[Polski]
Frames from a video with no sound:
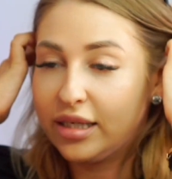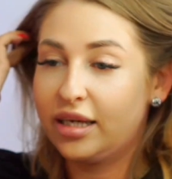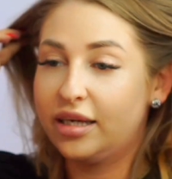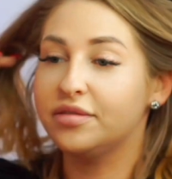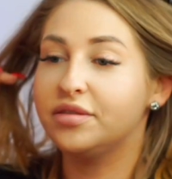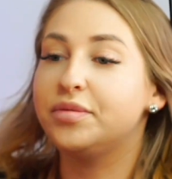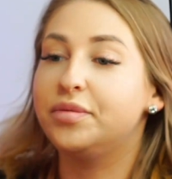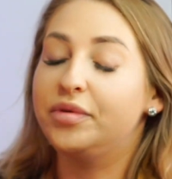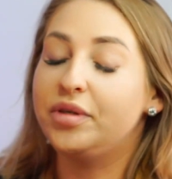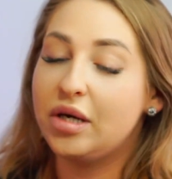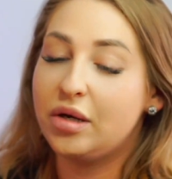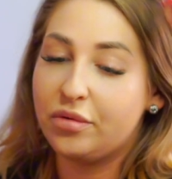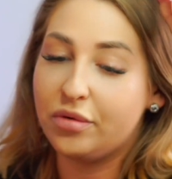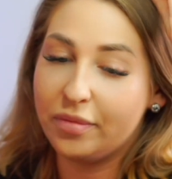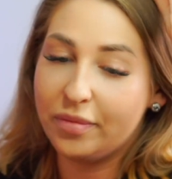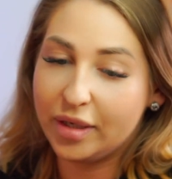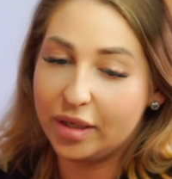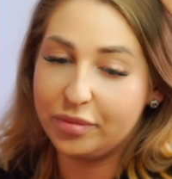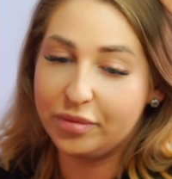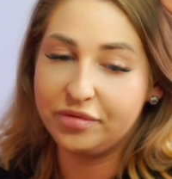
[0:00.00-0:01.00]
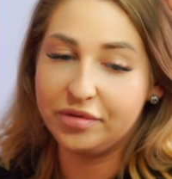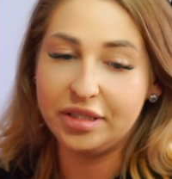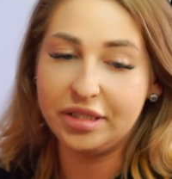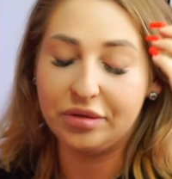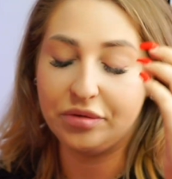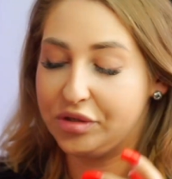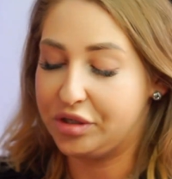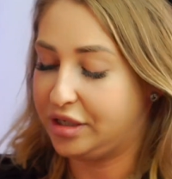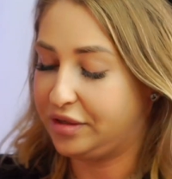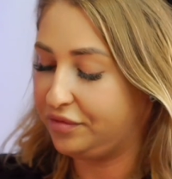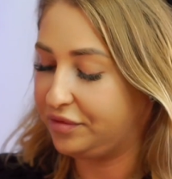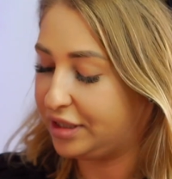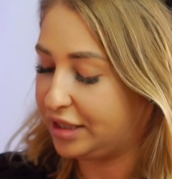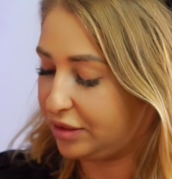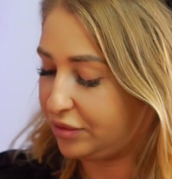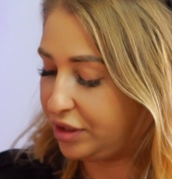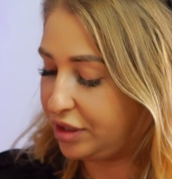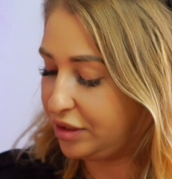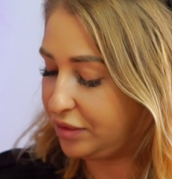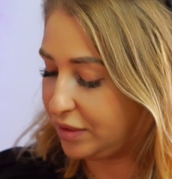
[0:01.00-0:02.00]
tak jak wspomniałam, chłopak powiedział, że
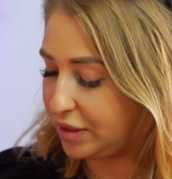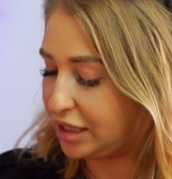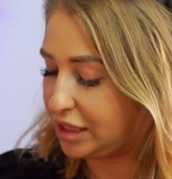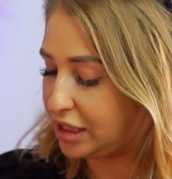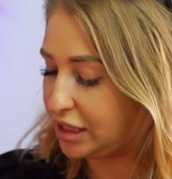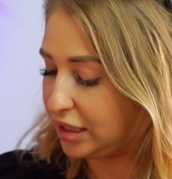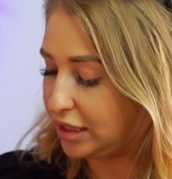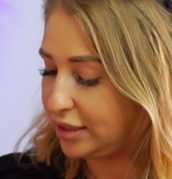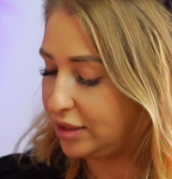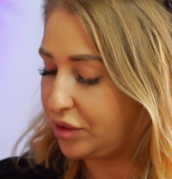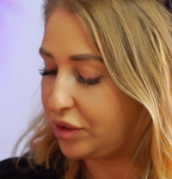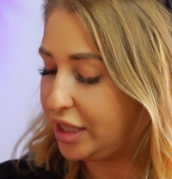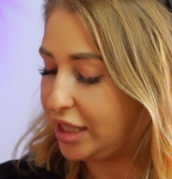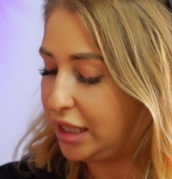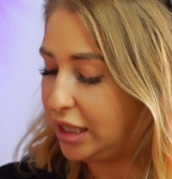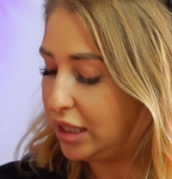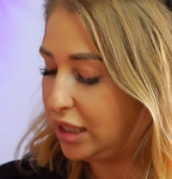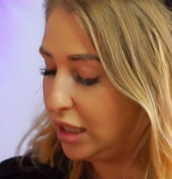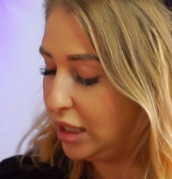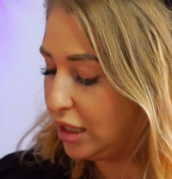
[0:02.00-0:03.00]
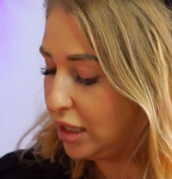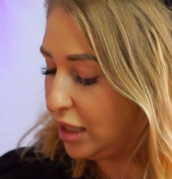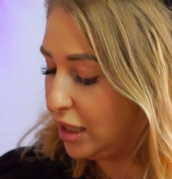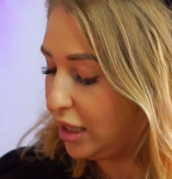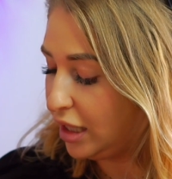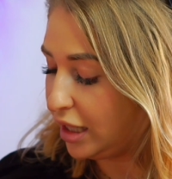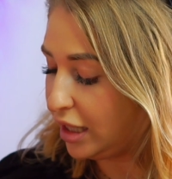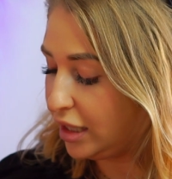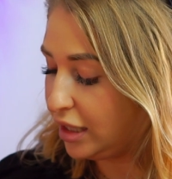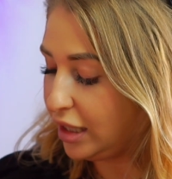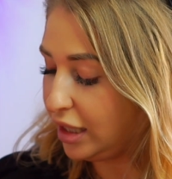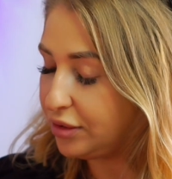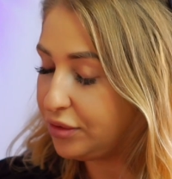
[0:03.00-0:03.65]
widział jedną z naszych storek E,